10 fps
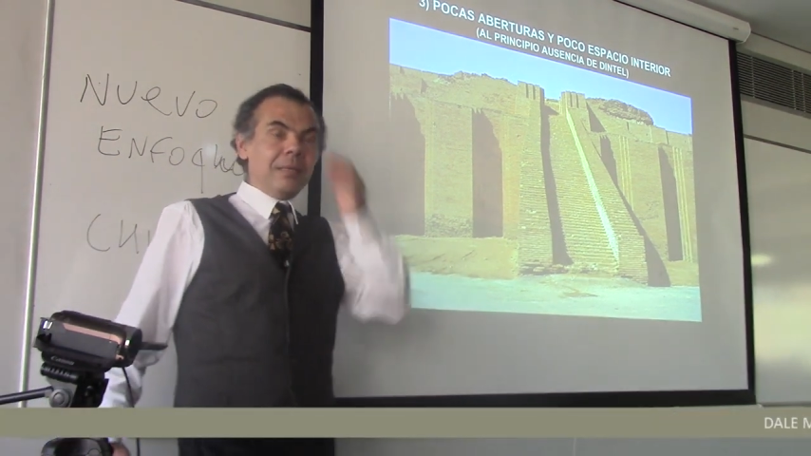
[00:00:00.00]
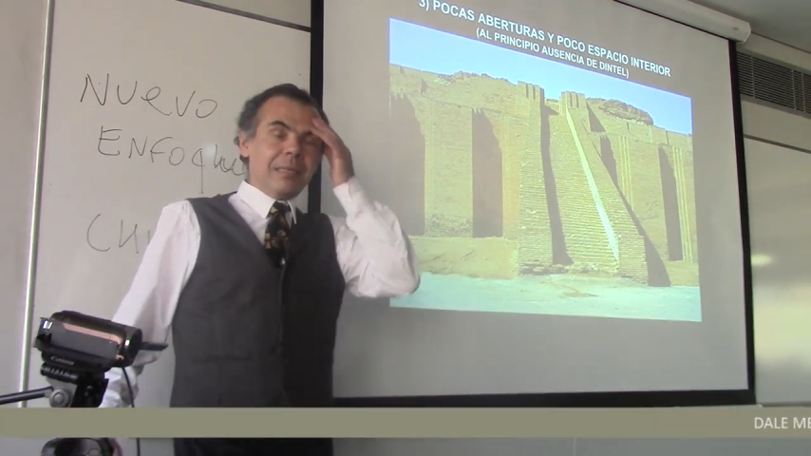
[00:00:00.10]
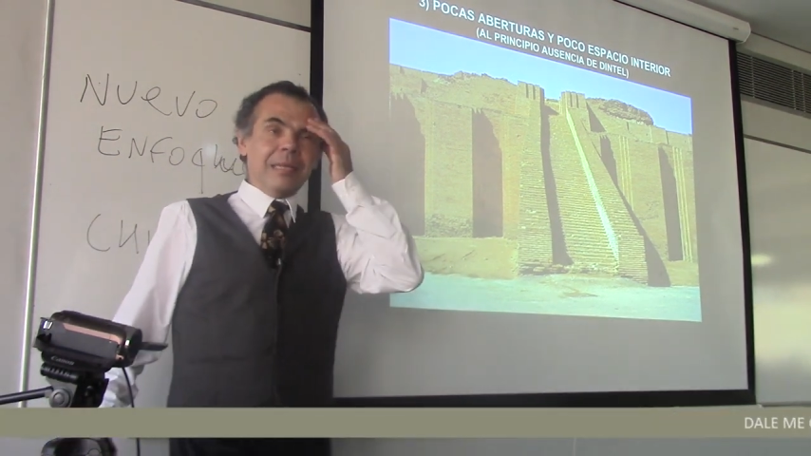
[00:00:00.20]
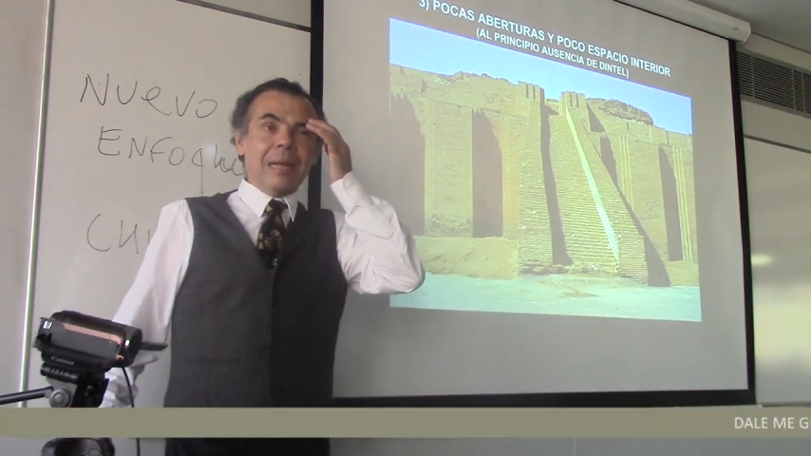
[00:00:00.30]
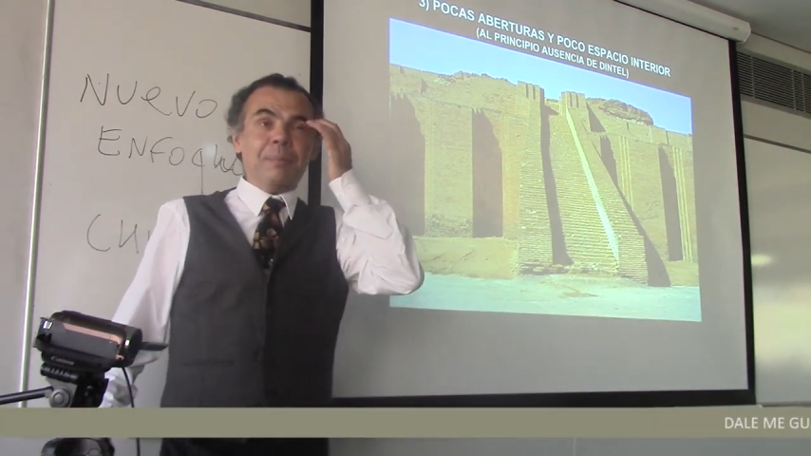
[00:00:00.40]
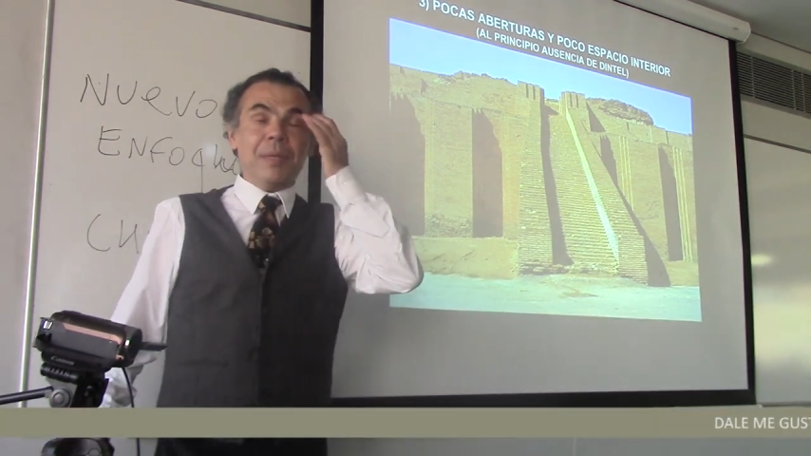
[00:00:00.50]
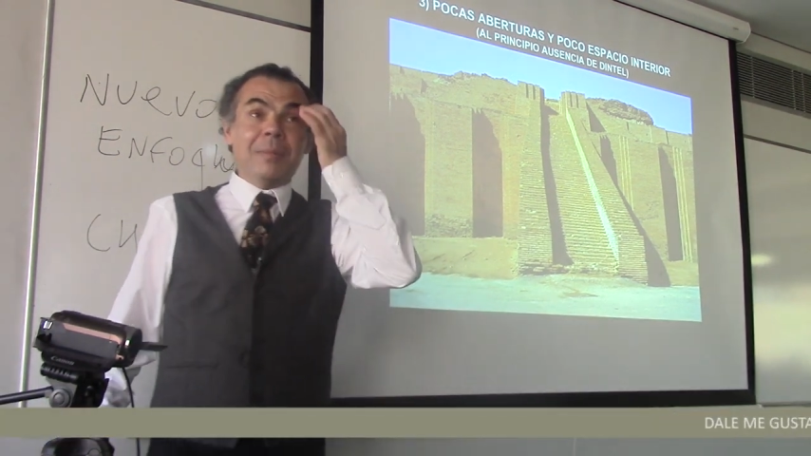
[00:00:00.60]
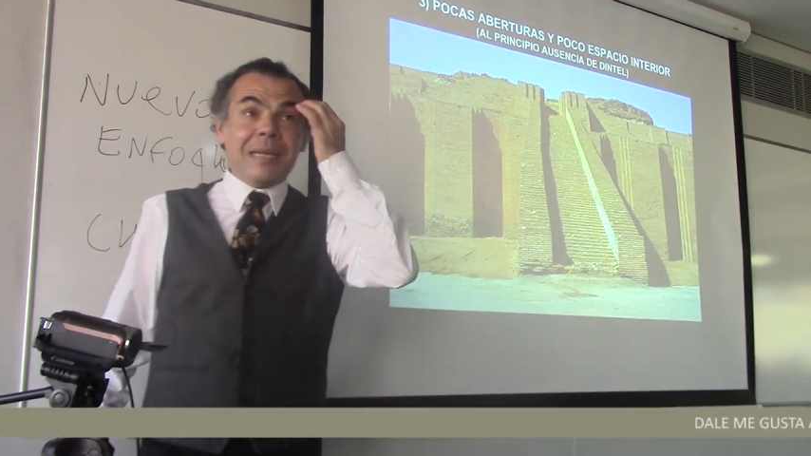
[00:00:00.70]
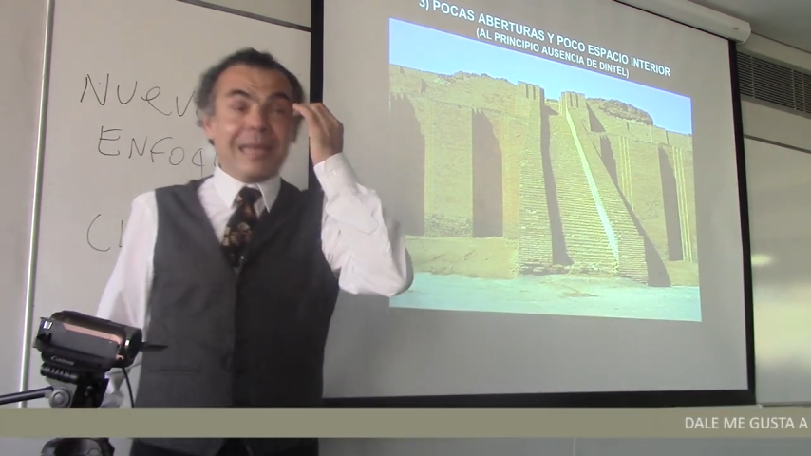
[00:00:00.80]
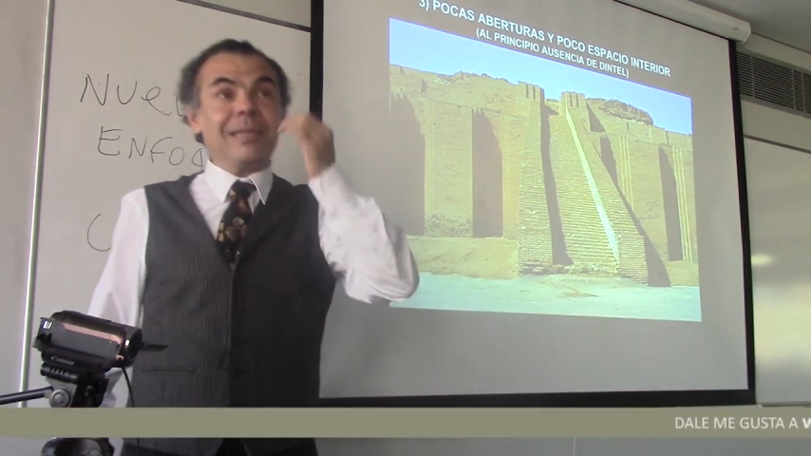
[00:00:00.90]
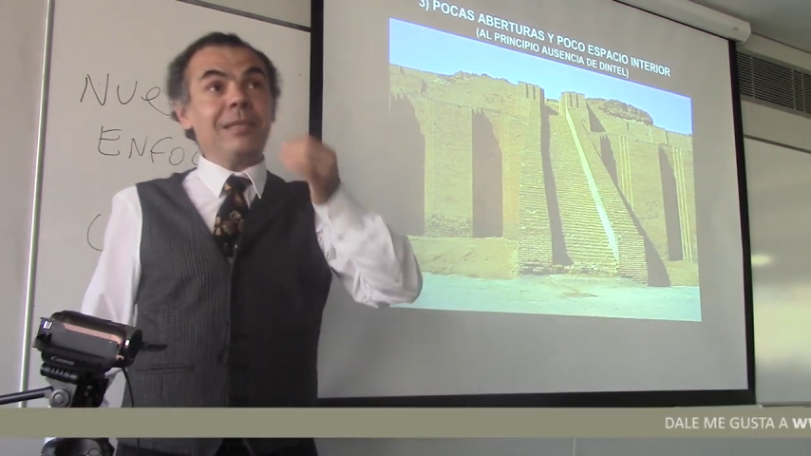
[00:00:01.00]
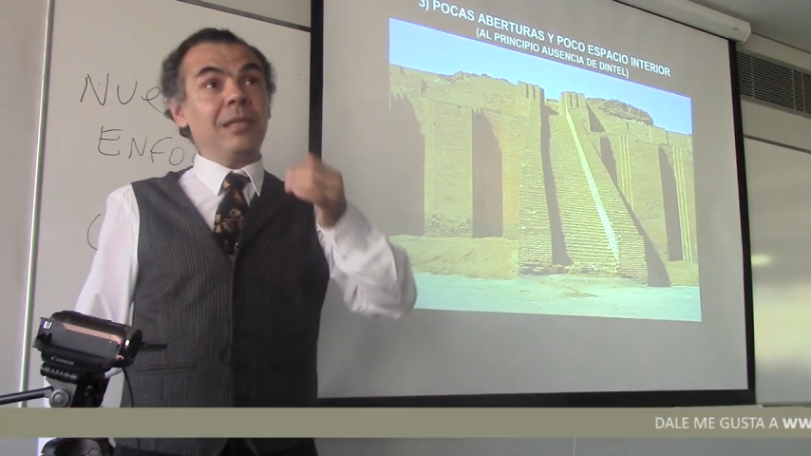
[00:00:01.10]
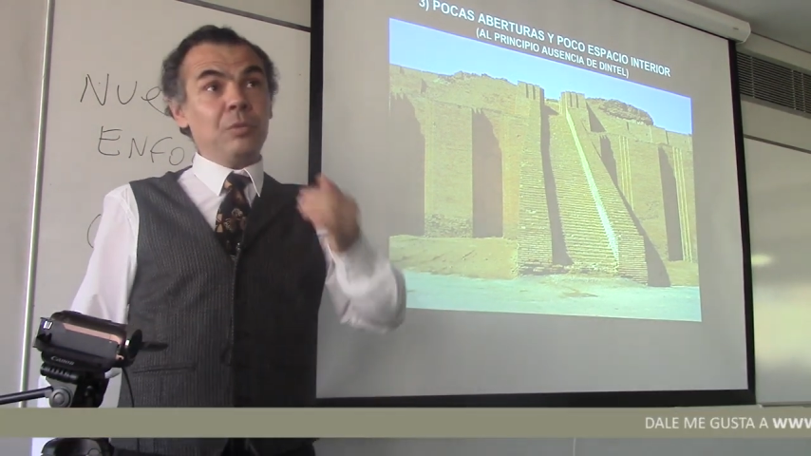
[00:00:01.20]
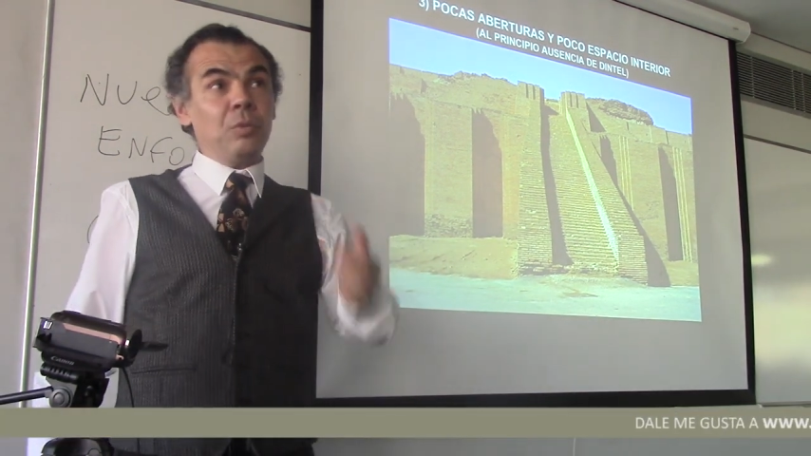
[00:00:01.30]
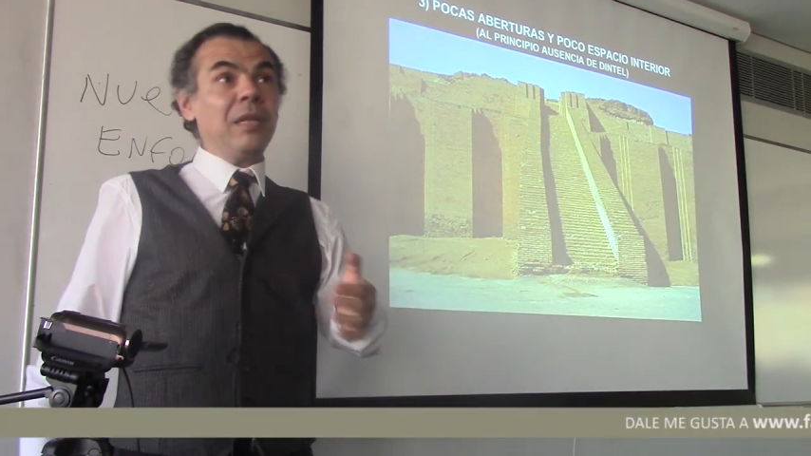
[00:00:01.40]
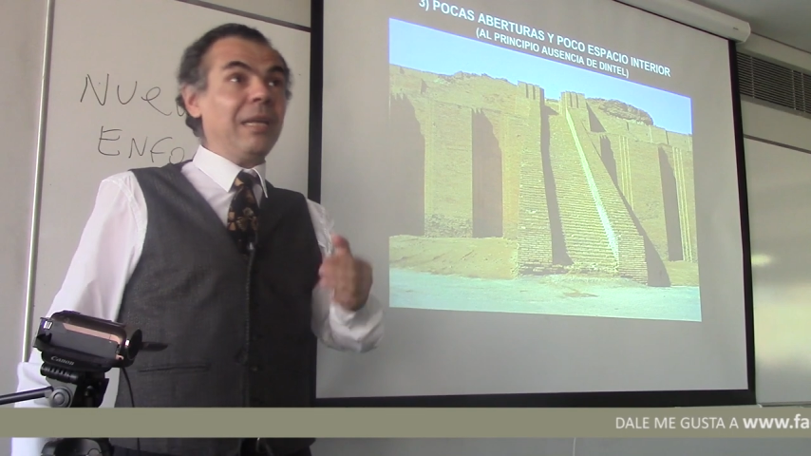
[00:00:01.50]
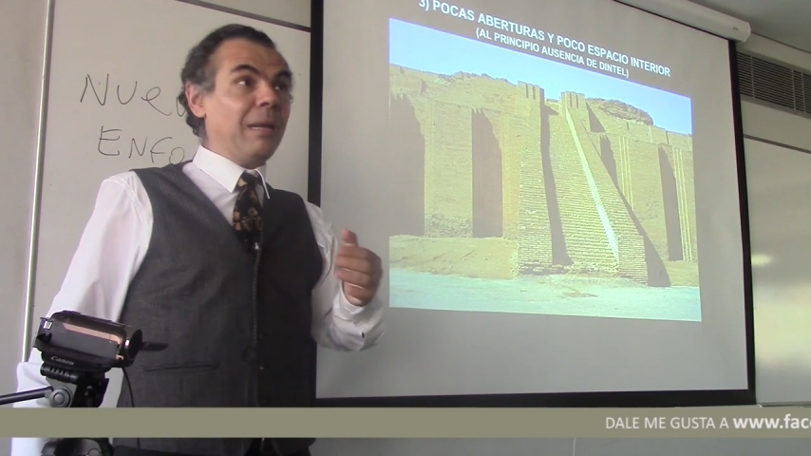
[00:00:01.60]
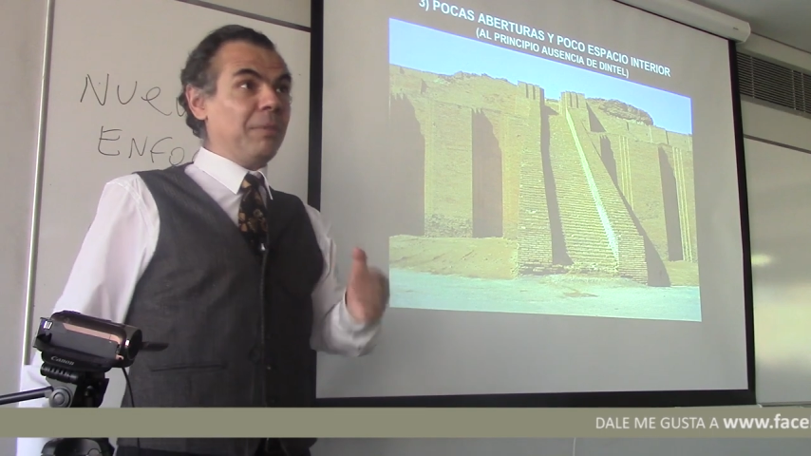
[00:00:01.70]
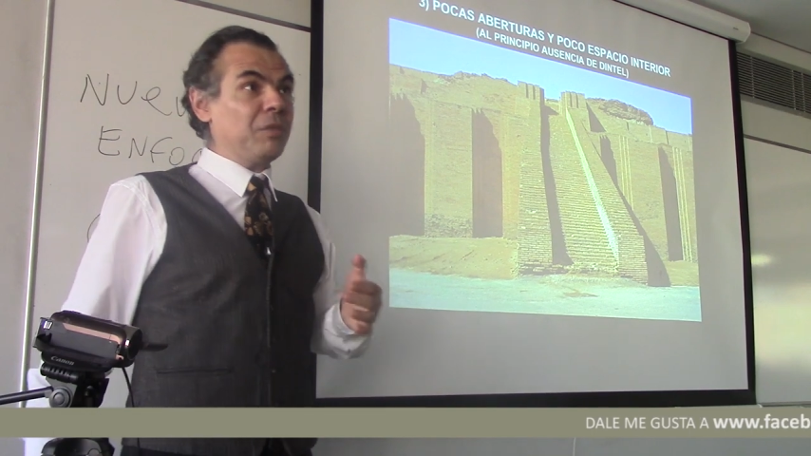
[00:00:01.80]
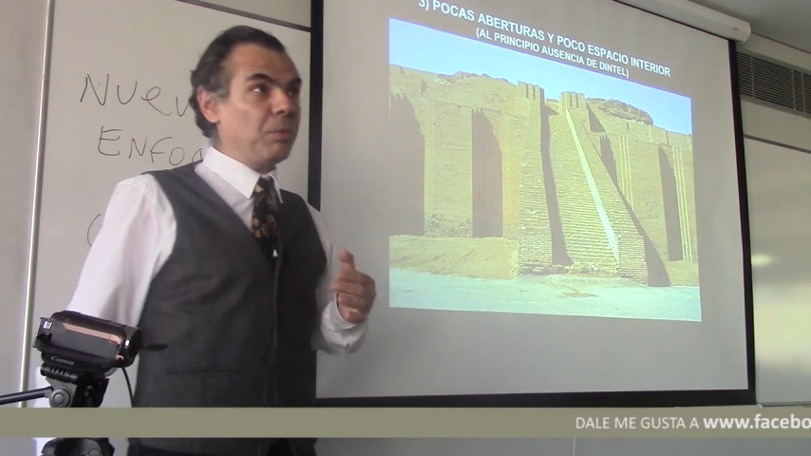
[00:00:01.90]
de la primera arquitectura de
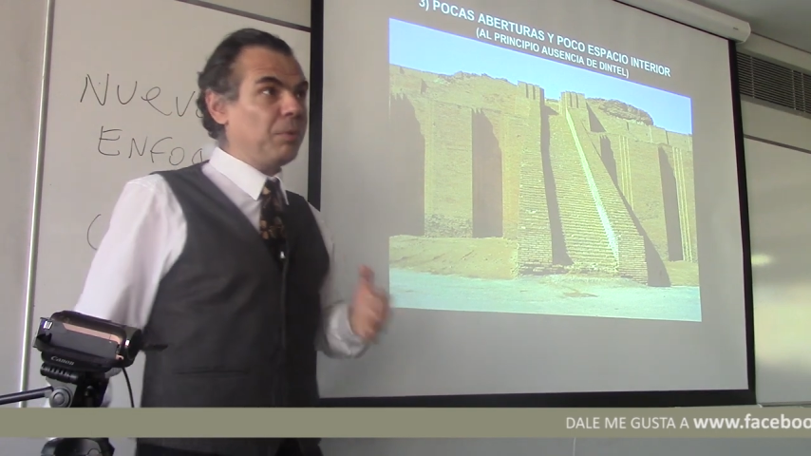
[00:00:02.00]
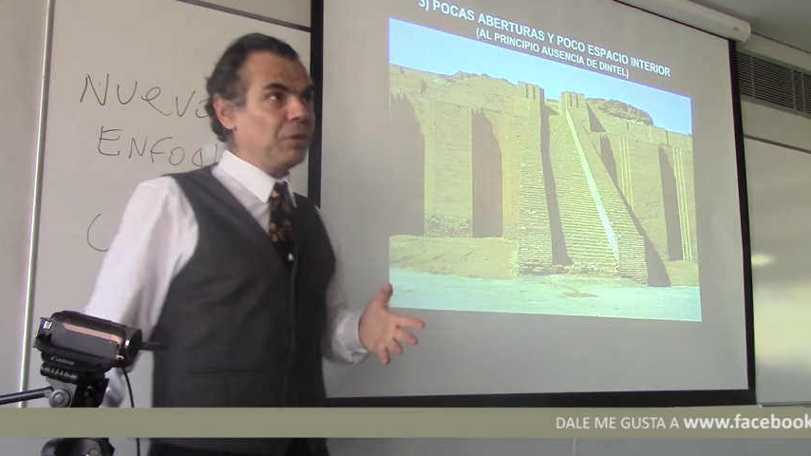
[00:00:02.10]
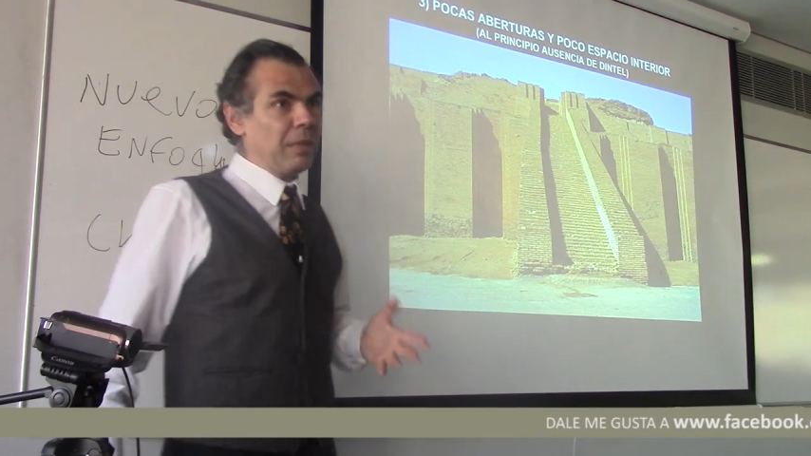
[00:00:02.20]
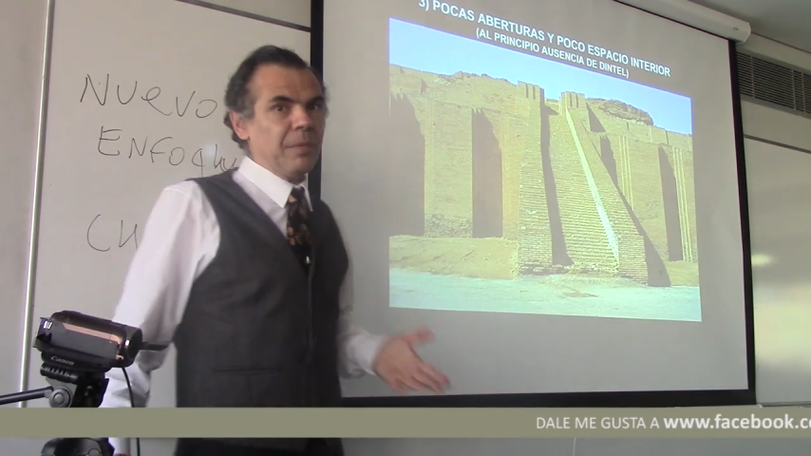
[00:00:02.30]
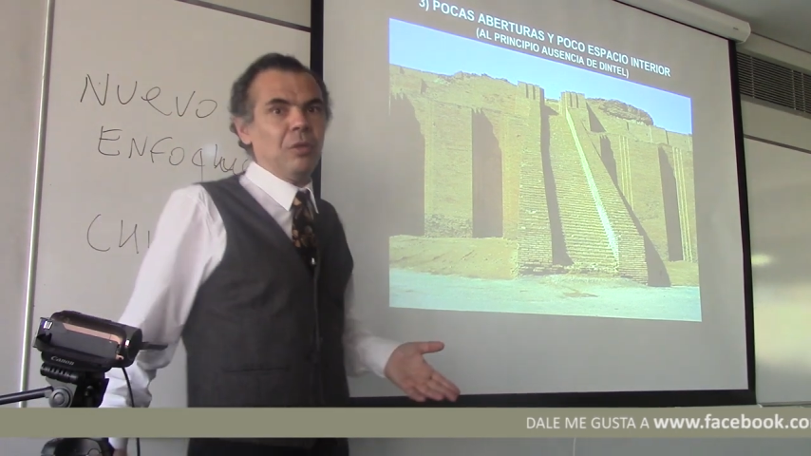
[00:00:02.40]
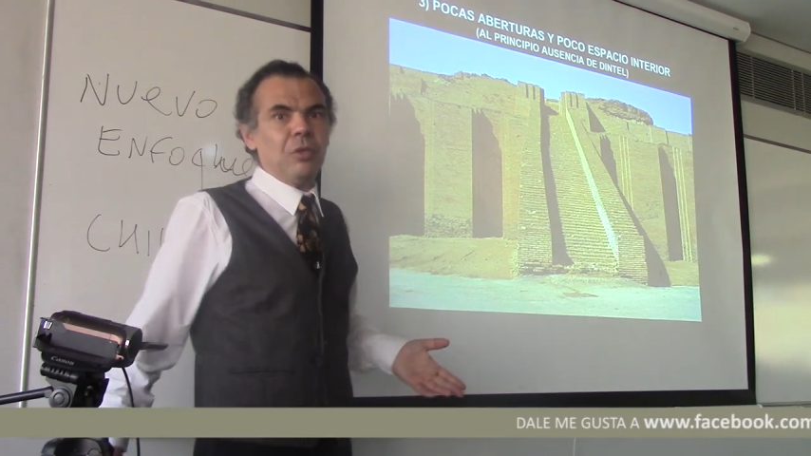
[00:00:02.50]
la Mesopotamia.